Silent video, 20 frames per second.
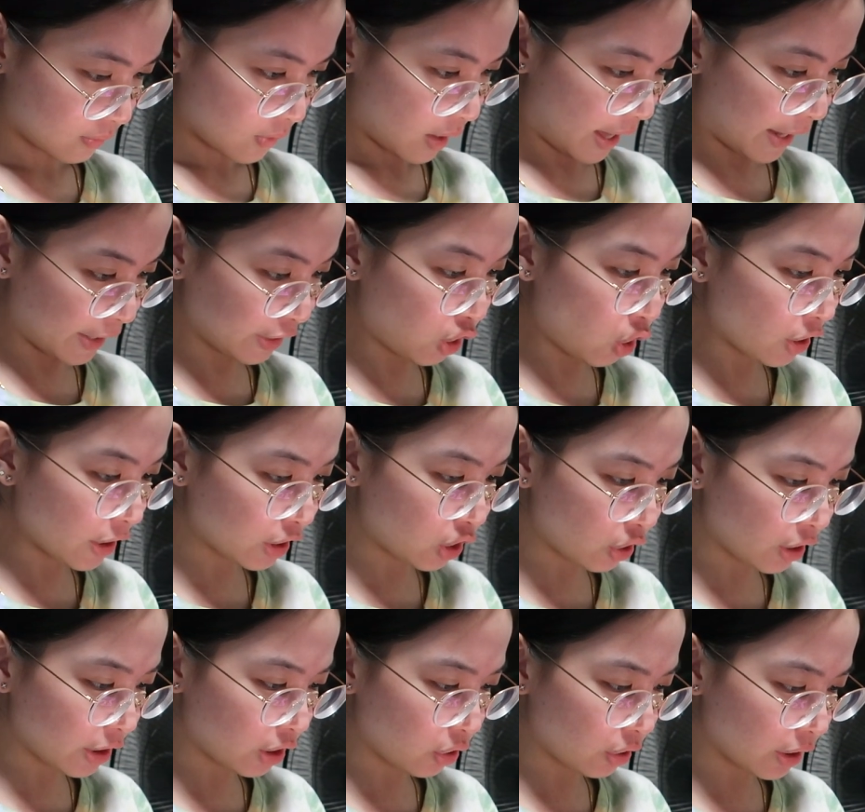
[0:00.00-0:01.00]
Aray ko, aray ko,
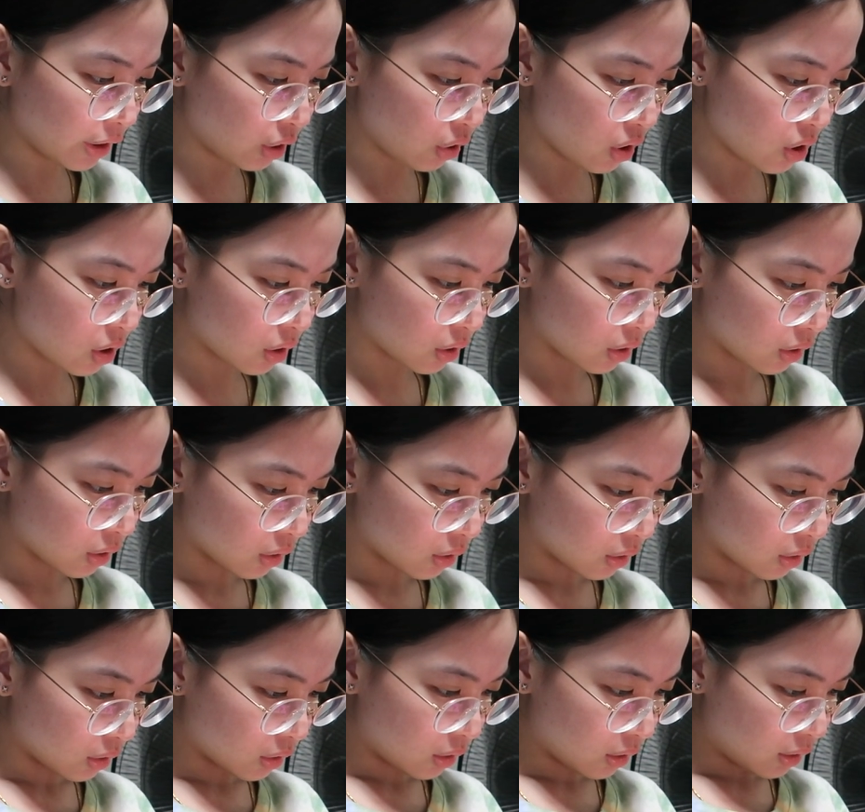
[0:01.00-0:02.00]
aray ko, aray ko!
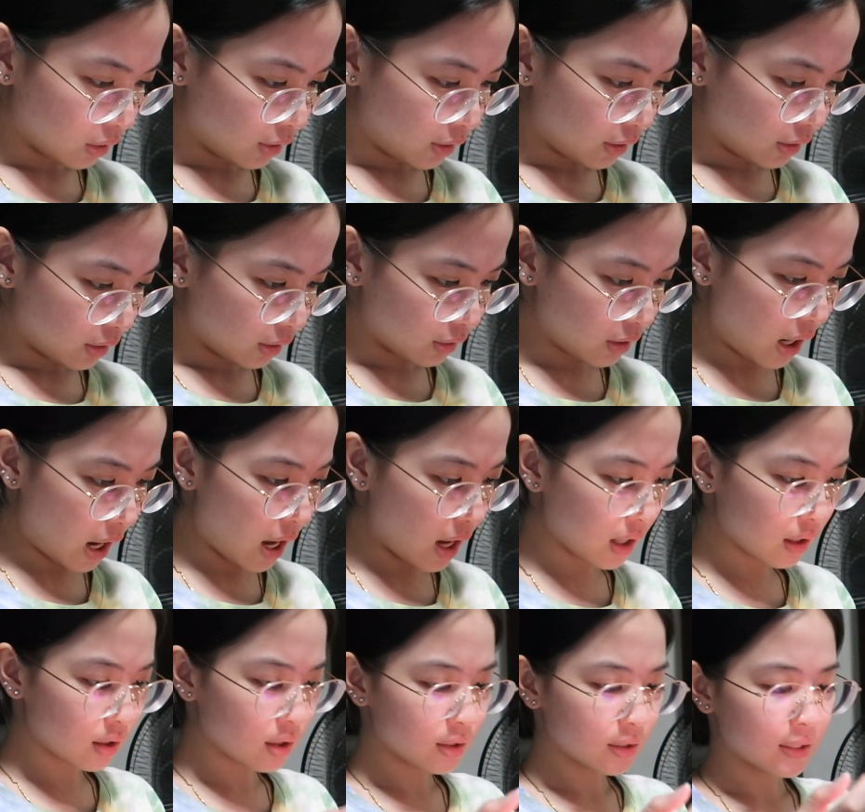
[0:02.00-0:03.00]
Ga!
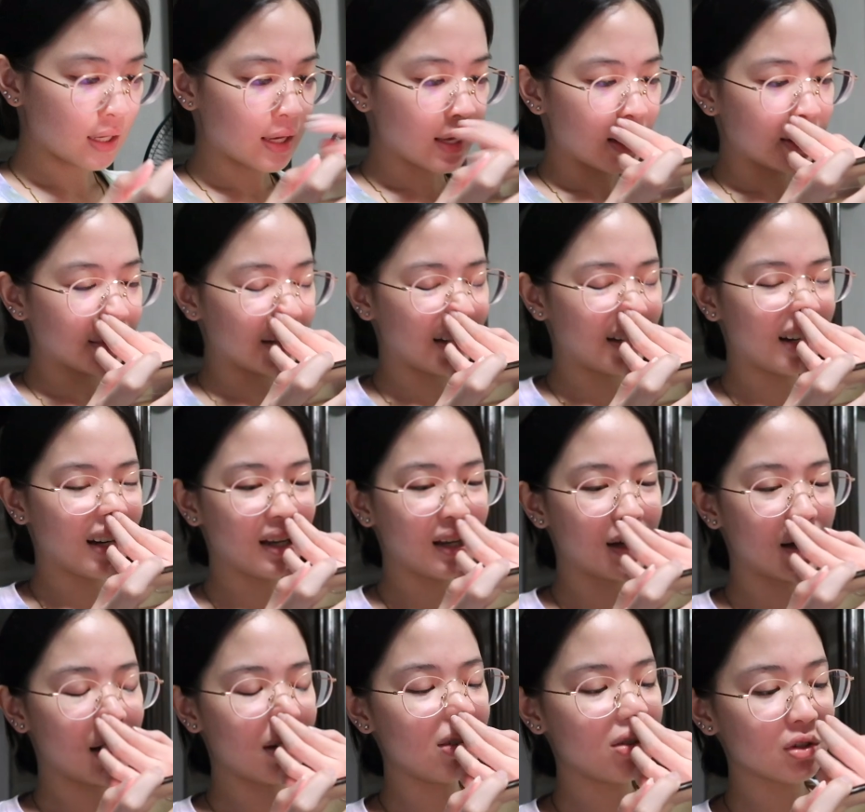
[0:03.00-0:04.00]

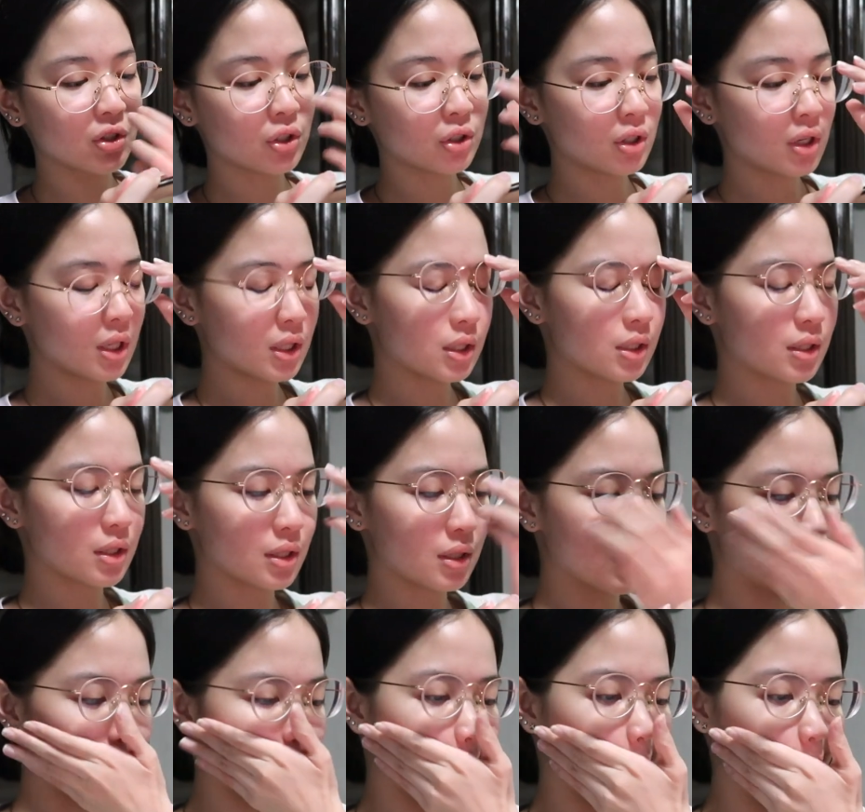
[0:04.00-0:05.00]
Naglalag ako. Shots!